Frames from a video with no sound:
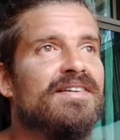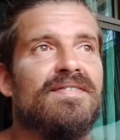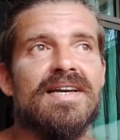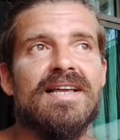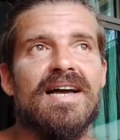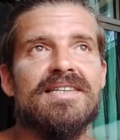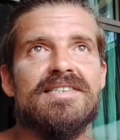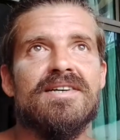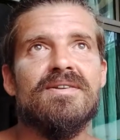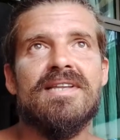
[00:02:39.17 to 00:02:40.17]
Ser verdade,
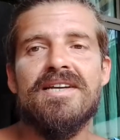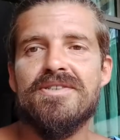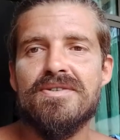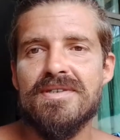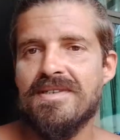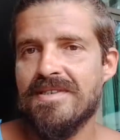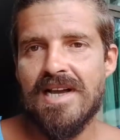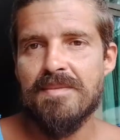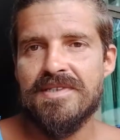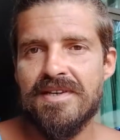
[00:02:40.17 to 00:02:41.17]
ser autêntico, sabe?